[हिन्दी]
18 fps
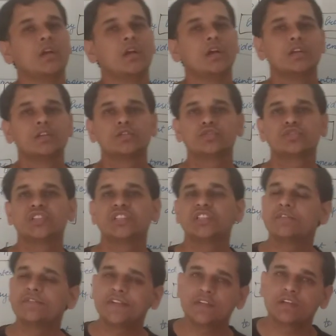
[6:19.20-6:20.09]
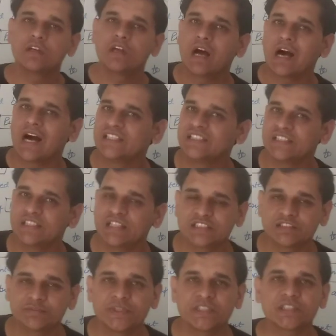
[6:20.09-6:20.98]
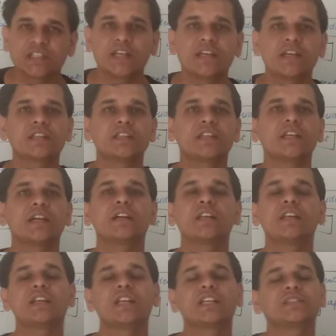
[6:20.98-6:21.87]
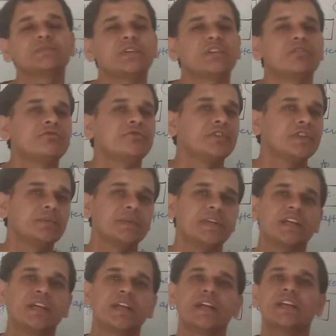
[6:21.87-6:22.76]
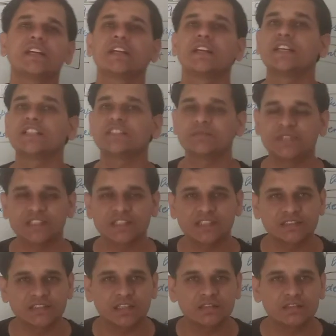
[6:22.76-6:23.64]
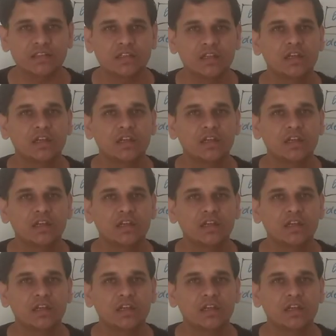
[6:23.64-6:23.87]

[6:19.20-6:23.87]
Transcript: तो तो चलिए फिर आज की क्लास में इतना ही करते हैं अगली क्लास में हम फिर मिलेंगे एक नए सब्जेक्ट के साथ